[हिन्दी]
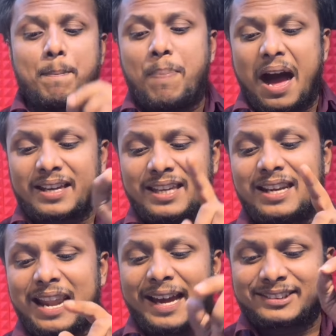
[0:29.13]
बाकी
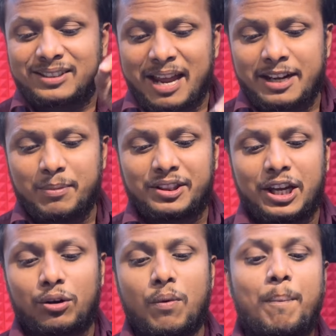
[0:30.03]
लास्ट लाइन में
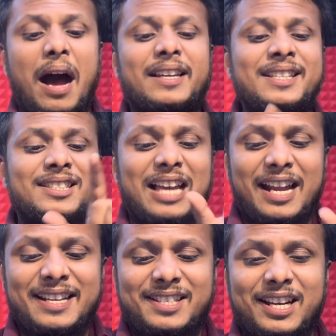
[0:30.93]
देख लो बाकी
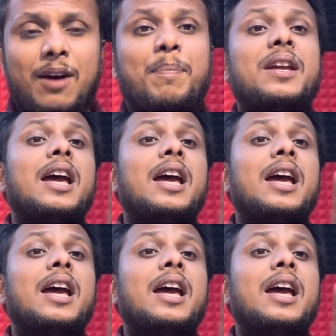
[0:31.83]
सारे जगह पे